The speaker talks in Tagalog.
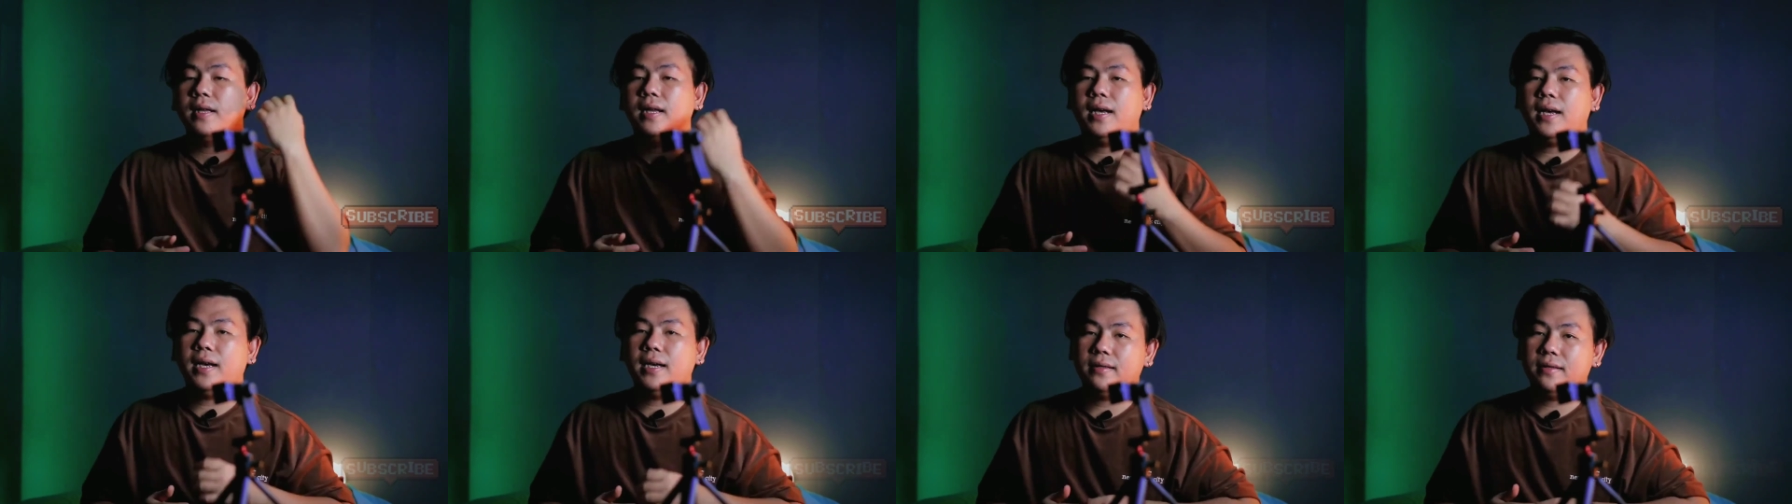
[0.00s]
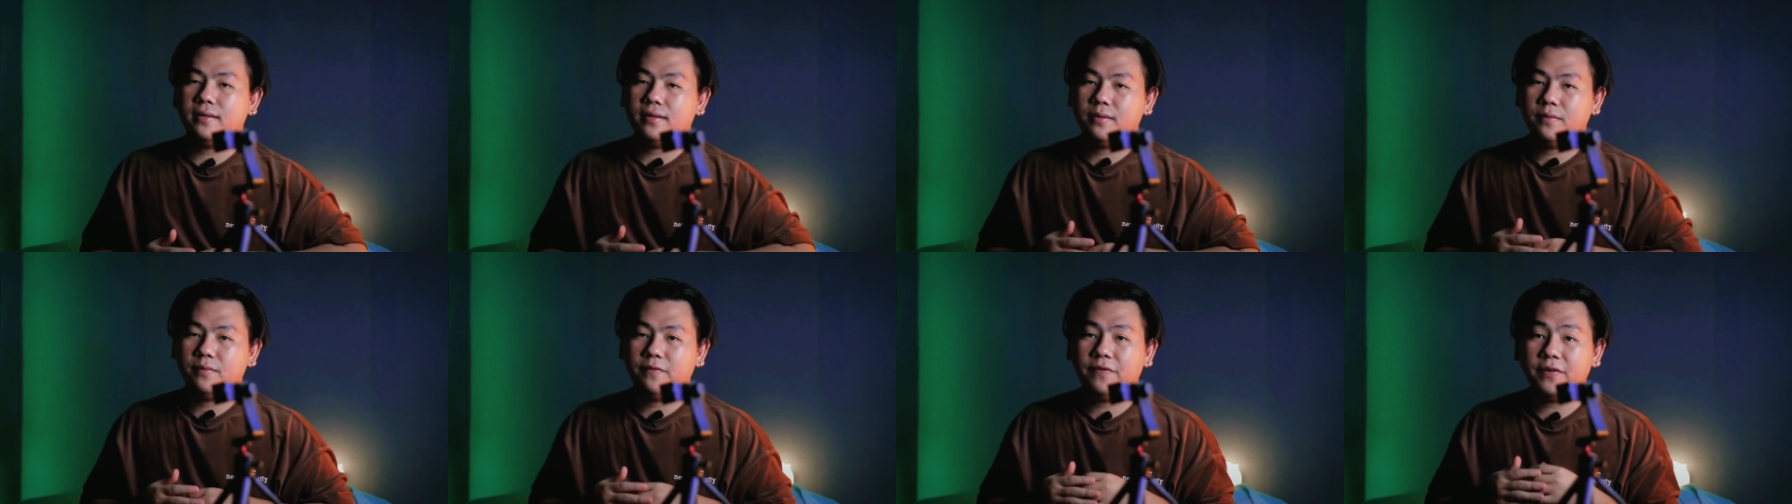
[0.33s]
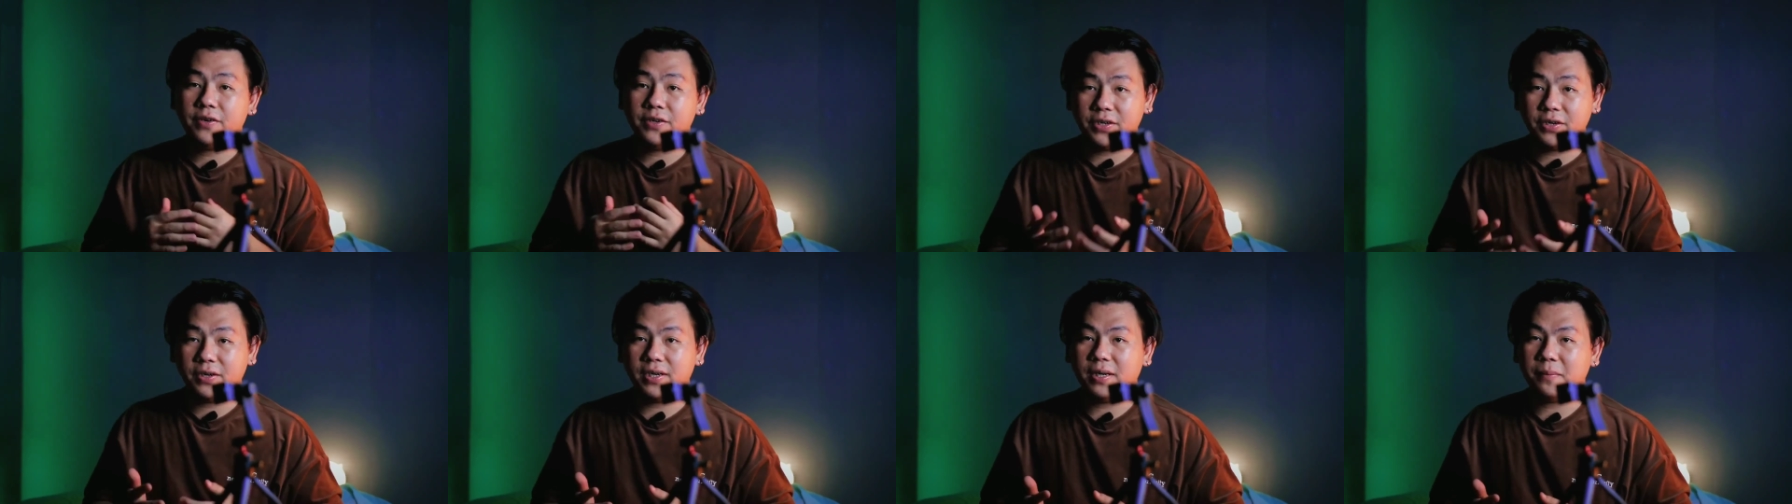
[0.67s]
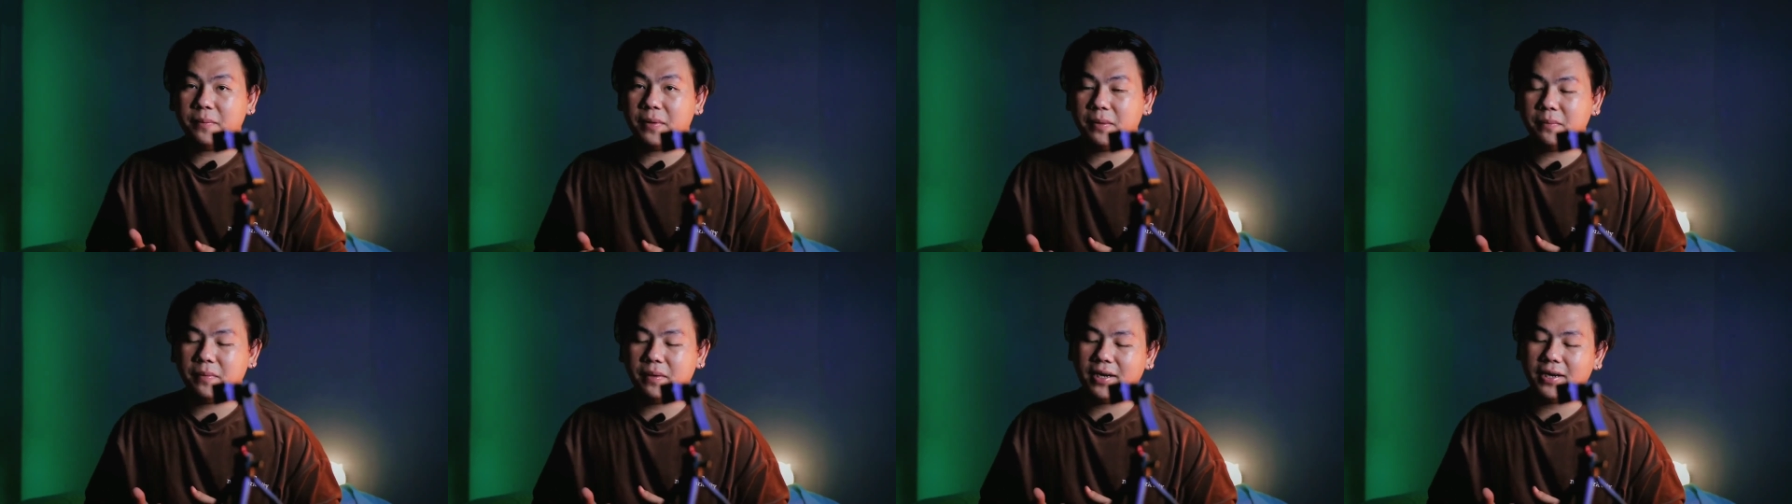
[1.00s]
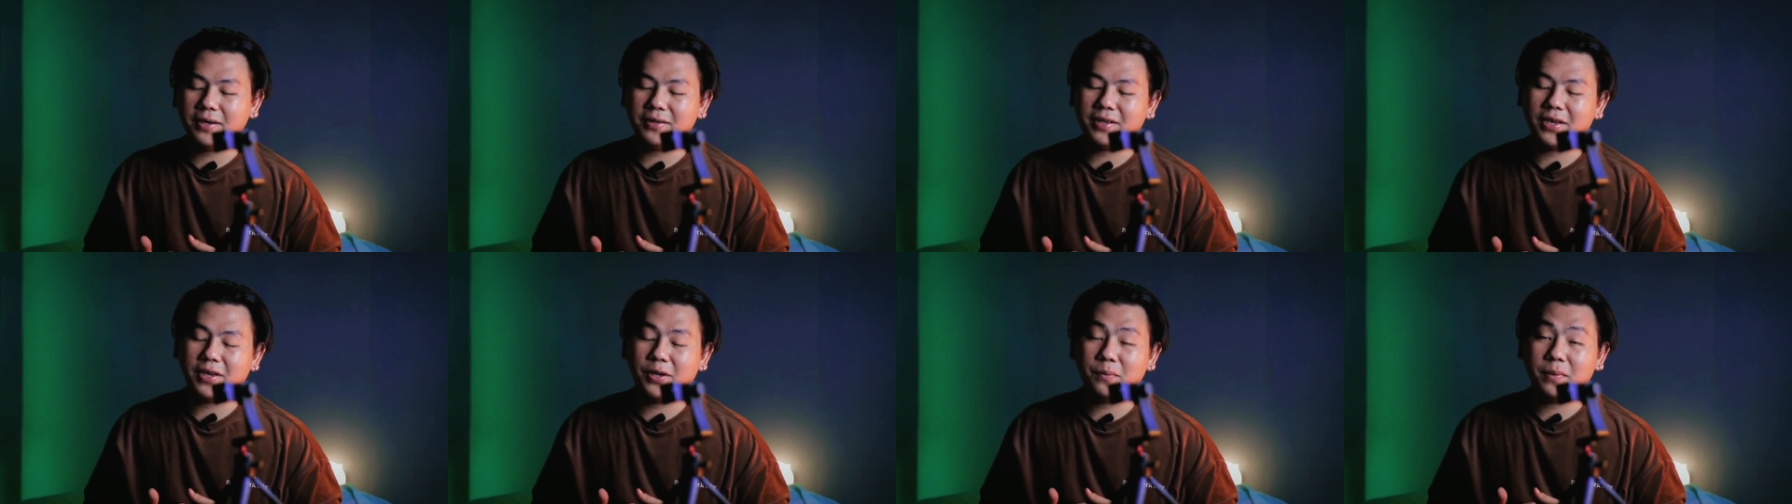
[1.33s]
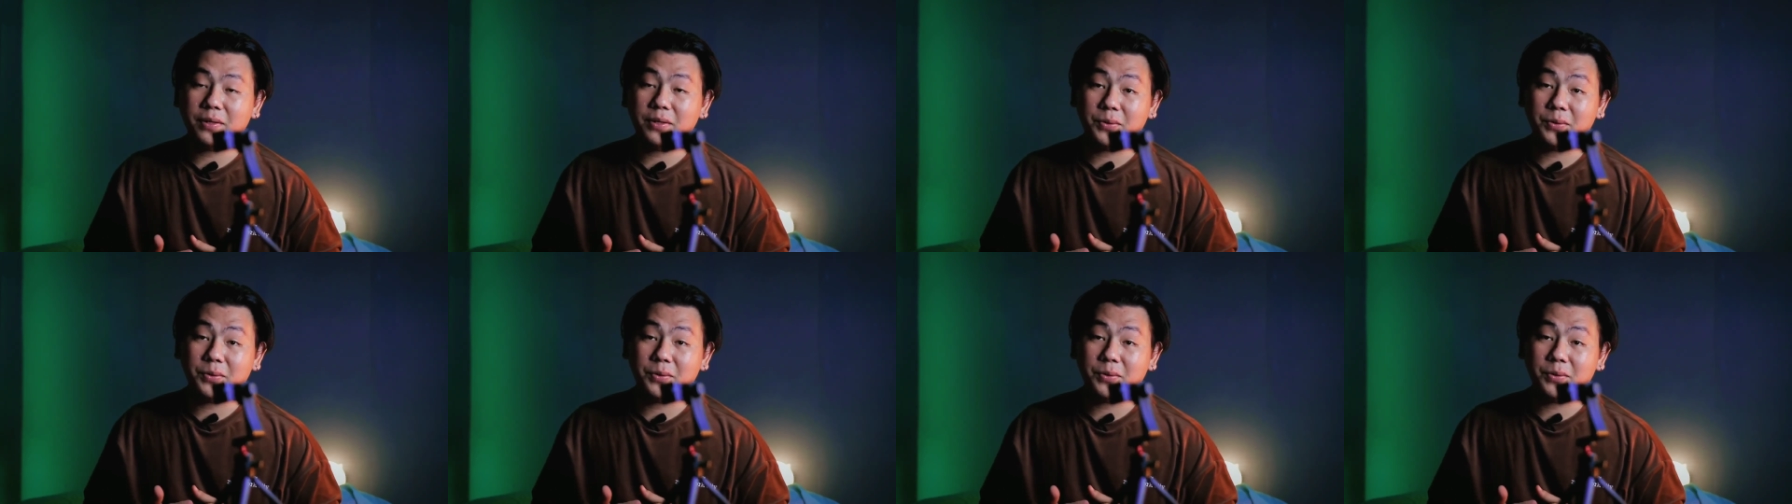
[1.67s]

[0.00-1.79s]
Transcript: At for sure naman, maran kayong